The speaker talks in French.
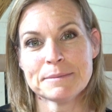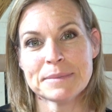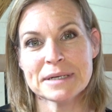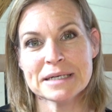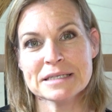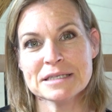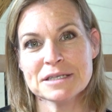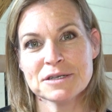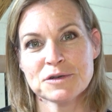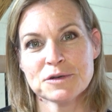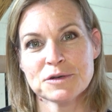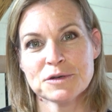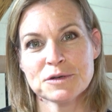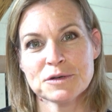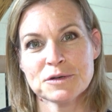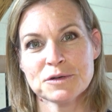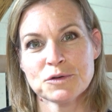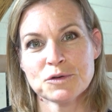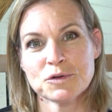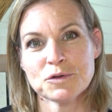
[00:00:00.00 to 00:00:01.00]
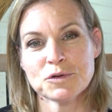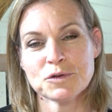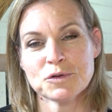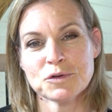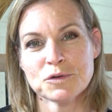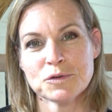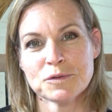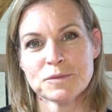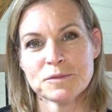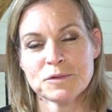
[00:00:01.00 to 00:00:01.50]
parce que
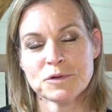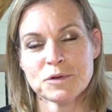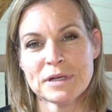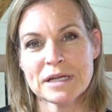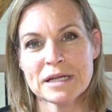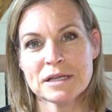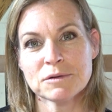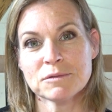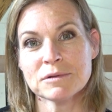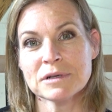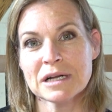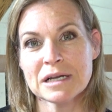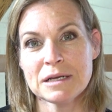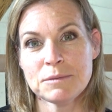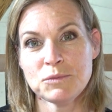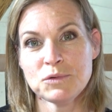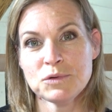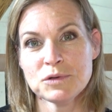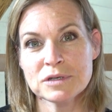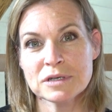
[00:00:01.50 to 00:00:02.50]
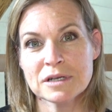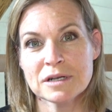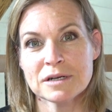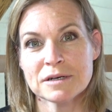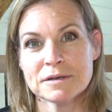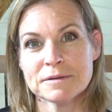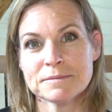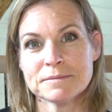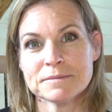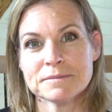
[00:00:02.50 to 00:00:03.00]
de détendre les
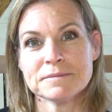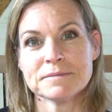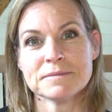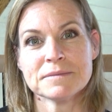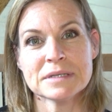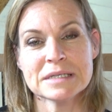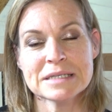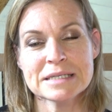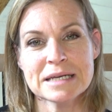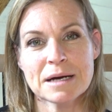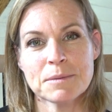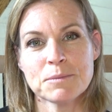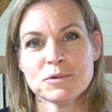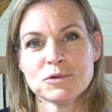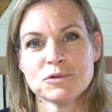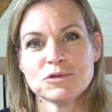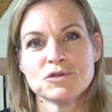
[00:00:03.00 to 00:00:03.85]
muscles, ça peut